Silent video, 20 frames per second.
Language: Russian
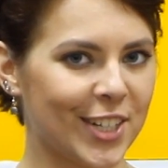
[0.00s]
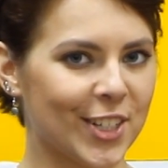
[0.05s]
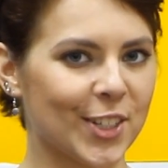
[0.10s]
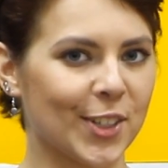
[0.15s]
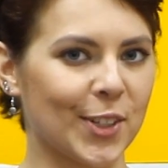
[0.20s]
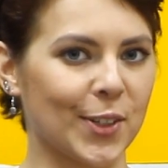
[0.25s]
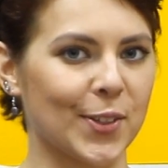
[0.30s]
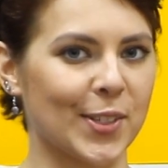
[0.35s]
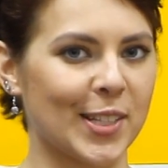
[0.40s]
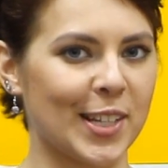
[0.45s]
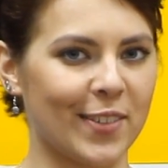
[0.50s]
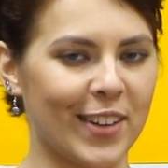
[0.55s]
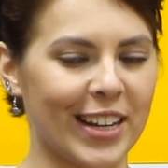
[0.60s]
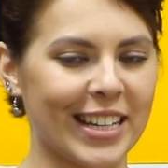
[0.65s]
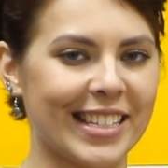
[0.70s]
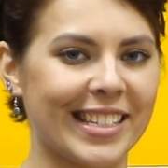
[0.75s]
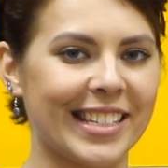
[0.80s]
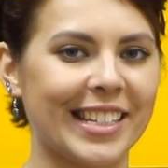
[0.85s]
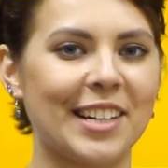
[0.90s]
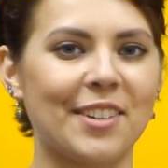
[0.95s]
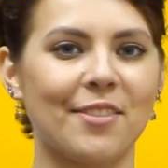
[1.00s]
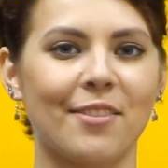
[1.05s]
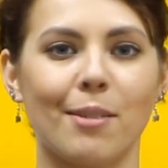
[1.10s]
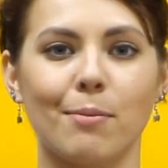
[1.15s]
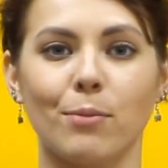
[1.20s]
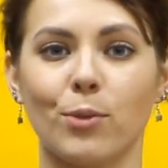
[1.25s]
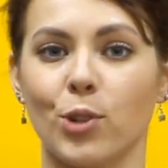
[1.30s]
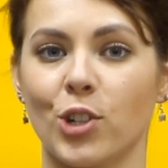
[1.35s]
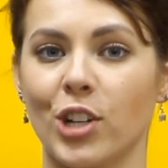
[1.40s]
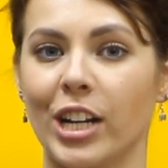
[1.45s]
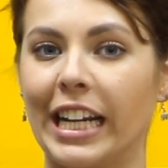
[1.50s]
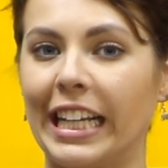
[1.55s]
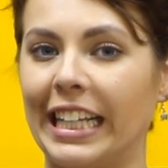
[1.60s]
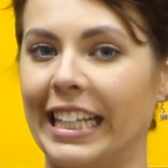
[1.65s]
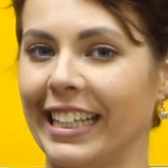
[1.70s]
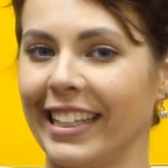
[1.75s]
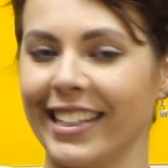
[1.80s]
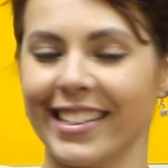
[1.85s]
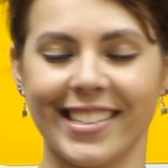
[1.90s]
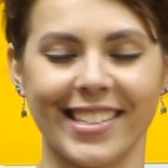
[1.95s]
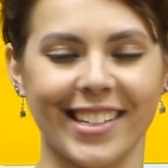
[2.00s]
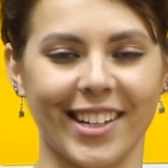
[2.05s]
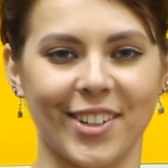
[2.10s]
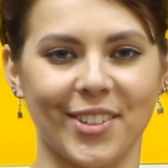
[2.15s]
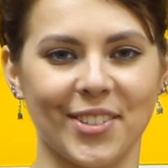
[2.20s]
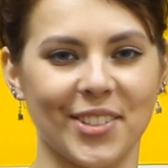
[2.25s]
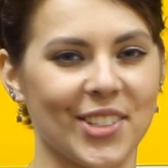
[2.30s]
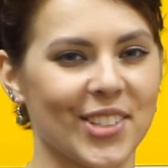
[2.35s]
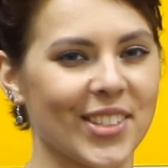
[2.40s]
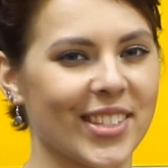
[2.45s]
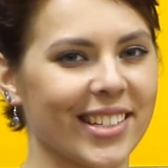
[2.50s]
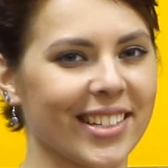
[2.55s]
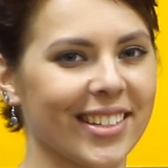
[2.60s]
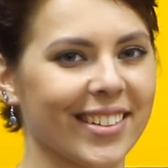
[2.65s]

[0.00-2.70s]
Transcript: что вставать с них вам уже не захочется.